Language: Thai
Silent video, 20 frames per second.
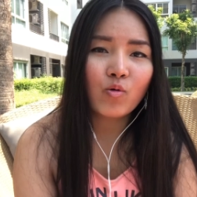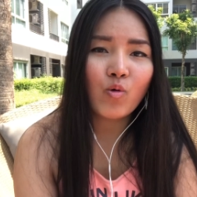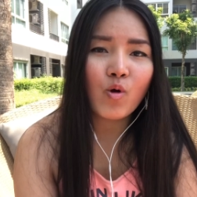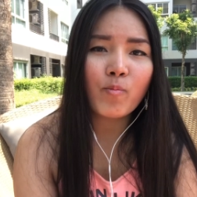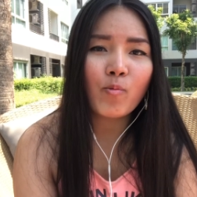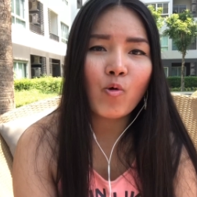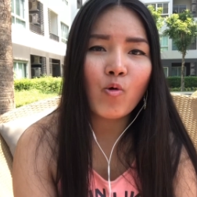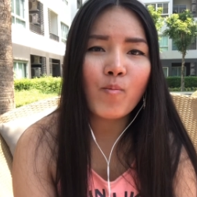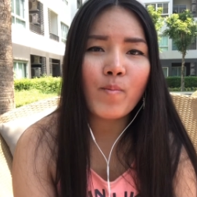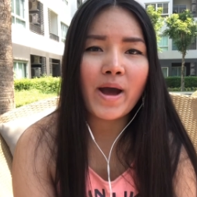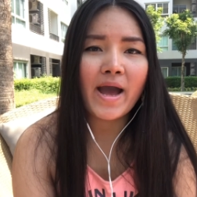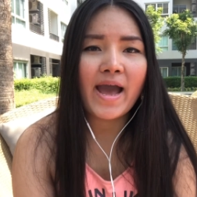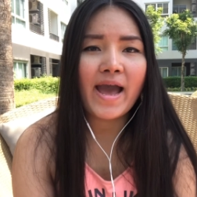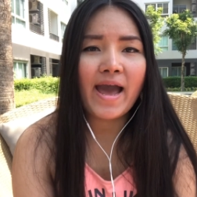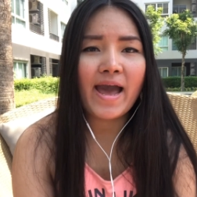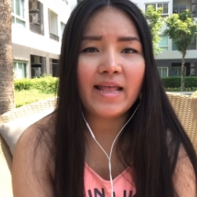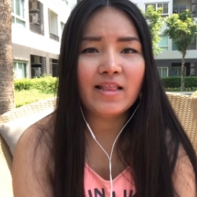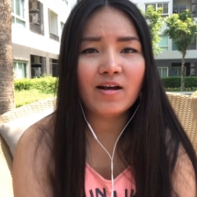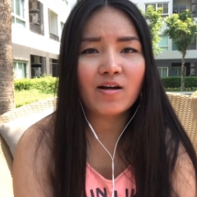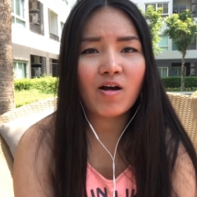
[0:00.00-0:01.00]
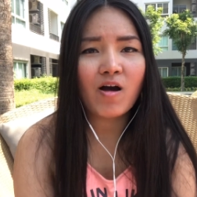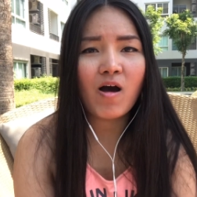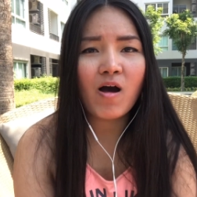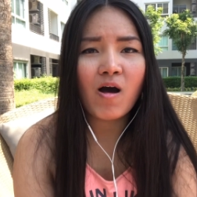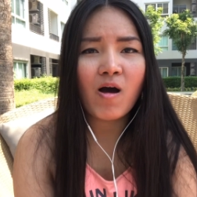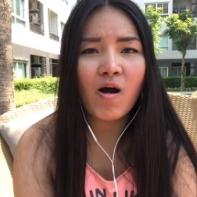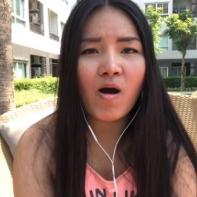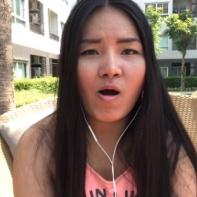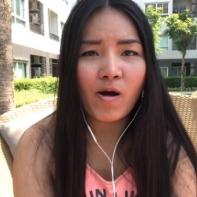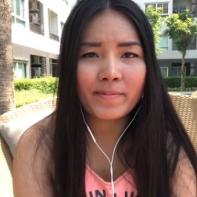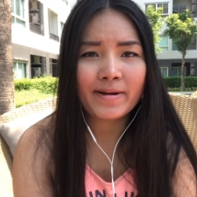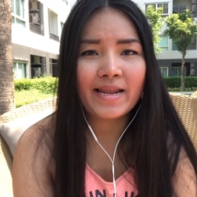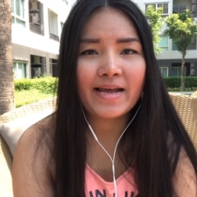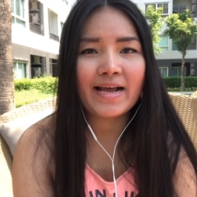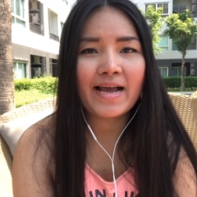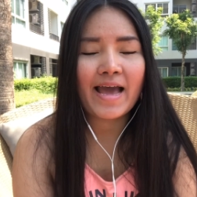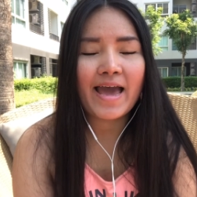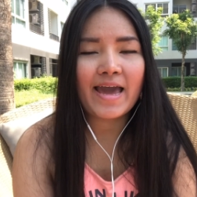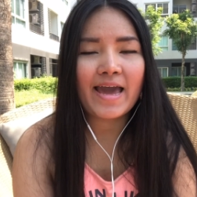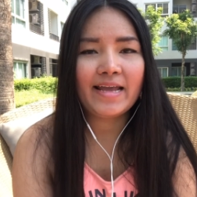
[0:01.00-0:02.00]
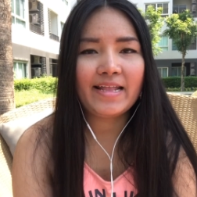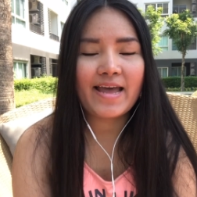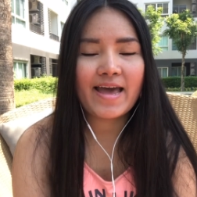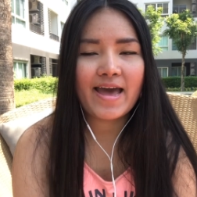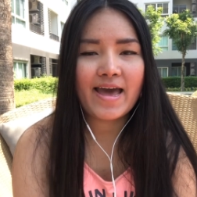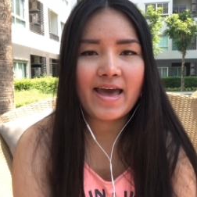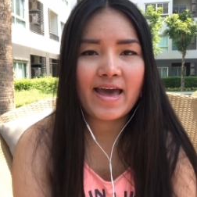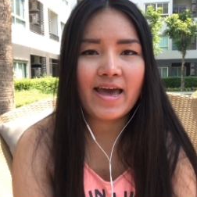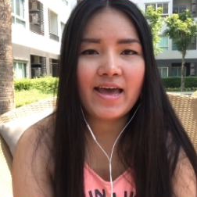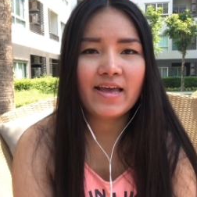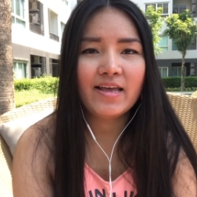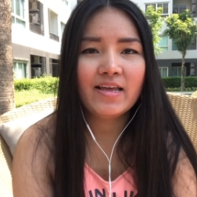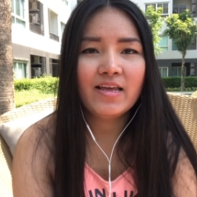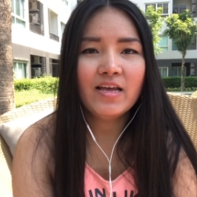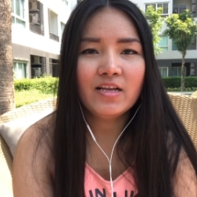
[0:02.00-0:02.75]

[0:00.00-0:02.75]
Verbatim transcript: ควบคุมอาหารแล้วก็ออกกำลังกายนะคะ